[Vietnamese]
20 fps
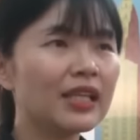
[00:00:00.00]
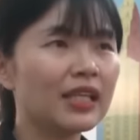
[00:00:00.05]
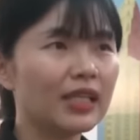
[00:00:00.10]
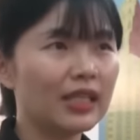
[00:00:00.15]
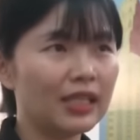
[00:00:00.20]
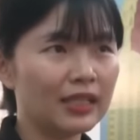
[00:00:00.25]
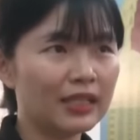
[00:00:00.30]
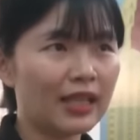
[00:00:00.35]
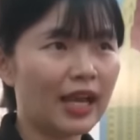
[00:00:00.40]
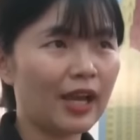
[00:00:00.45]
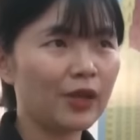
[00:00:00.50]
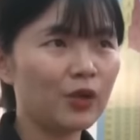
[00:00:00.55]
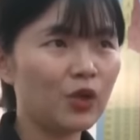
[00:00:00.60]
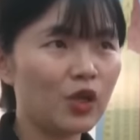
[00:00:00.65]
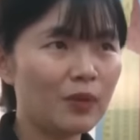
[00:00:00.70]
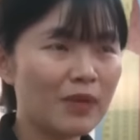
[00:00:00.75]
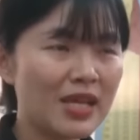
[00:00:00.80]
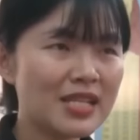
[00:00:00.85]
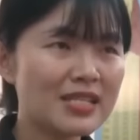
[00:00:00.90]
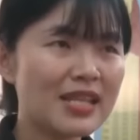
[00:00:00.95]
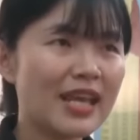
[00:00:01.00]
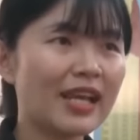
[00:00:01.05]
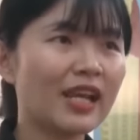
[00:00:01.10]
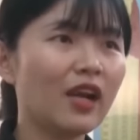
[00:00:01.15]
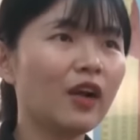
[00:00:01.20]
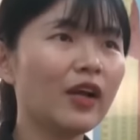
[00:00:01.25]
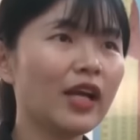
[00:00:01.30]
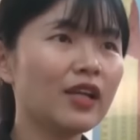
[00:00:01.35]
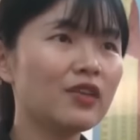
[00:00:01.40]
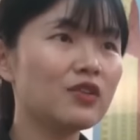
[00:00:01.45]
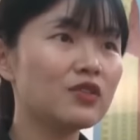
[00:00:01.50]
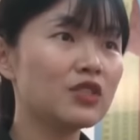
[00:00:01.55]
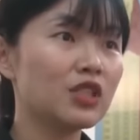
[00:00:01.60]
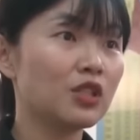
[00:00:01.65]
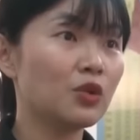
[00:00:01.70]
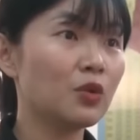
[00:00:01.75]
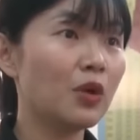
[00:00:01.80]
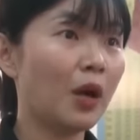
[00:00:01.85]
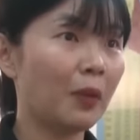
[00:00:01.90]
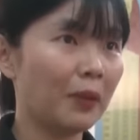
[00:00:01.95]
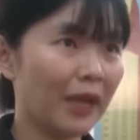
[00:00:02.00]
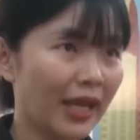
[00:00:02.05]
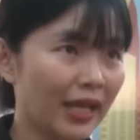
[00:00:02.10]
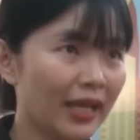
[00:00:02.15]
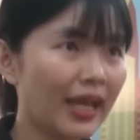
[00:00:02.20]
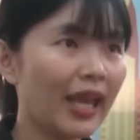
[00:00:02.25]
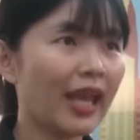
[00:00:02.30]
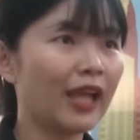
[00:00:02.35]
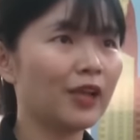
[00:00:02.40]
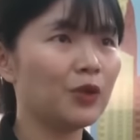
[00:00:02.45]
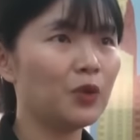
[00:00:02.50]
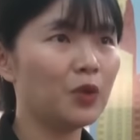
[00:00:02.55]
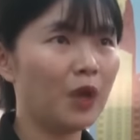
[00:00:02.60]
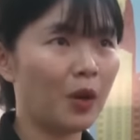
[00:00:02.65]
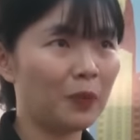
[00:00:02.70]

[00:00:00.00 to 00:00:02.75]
Thì hiện tại UNIMATES đang có các chương trình du học ngắn hạn,